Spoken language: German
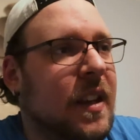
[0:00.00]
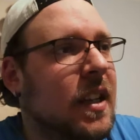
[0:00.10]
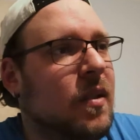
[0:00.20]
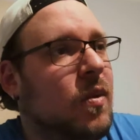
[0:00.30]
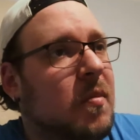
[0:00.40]

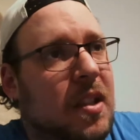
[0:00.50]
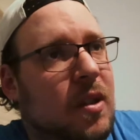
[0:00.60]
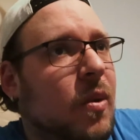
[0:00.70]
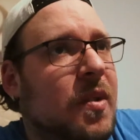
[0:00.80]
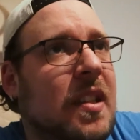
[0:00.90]
weil du immer die
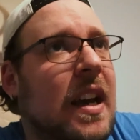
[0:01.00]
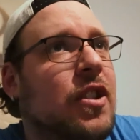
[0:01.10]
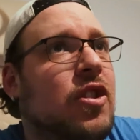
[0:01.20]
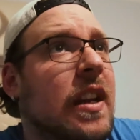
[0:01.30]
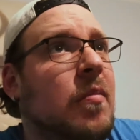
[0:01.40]
Größe
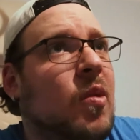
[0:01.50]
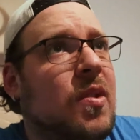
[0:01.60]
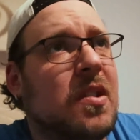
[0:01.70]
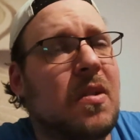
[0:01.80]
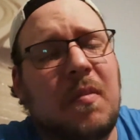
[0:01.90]
einstellen
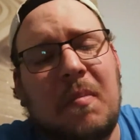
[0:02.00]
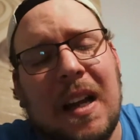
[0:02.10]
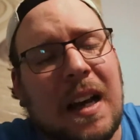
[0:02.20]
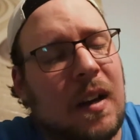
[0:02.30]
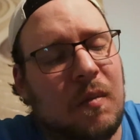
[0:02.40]
musst und
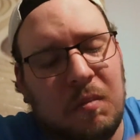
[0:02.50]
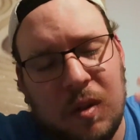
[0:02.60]
bla und